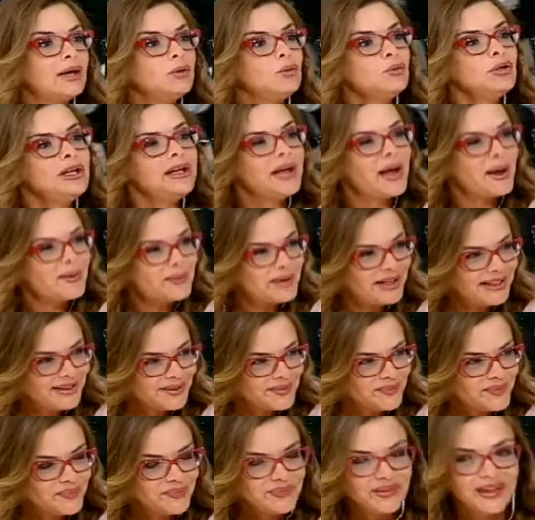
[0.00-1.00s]
القانون انعمل
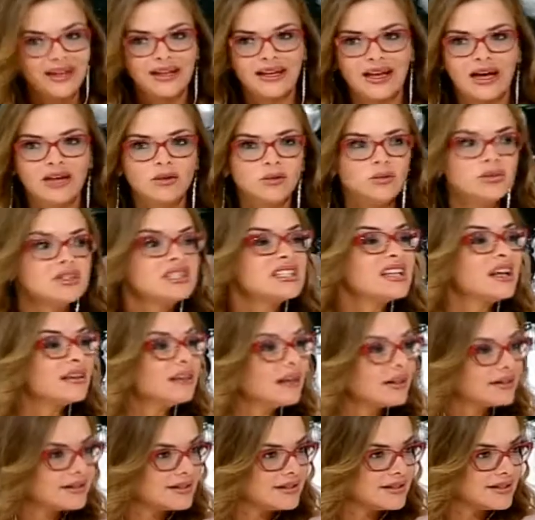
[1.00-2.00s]
القانون
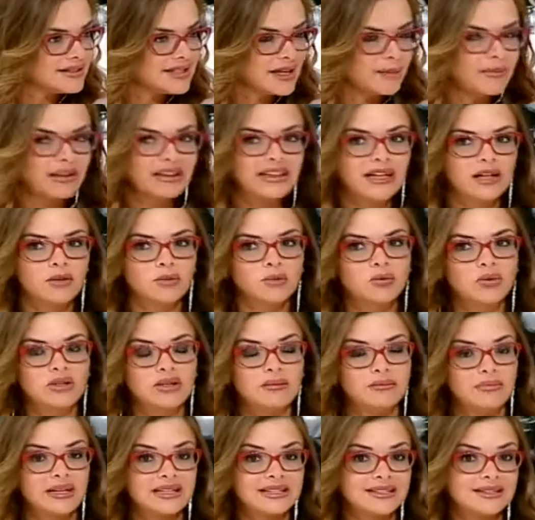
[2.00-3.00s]
صدر اذا بدنا
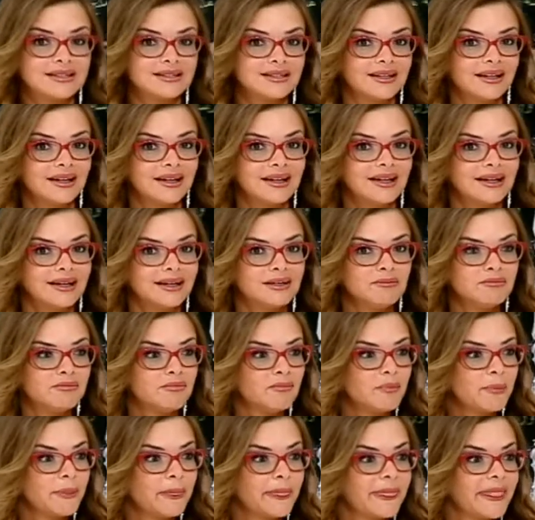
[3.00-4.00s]
نقول بس وين
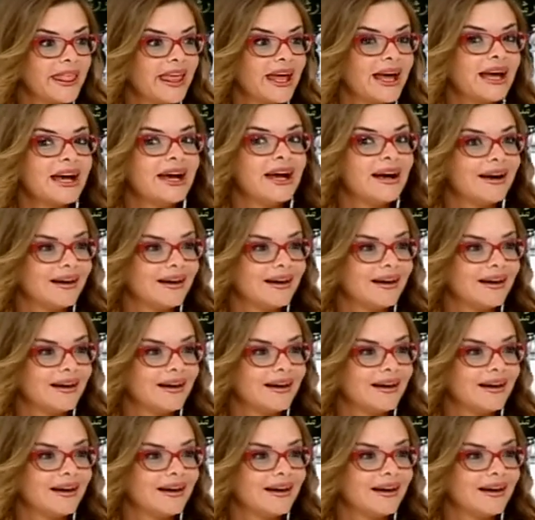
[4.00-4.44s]
التطبيق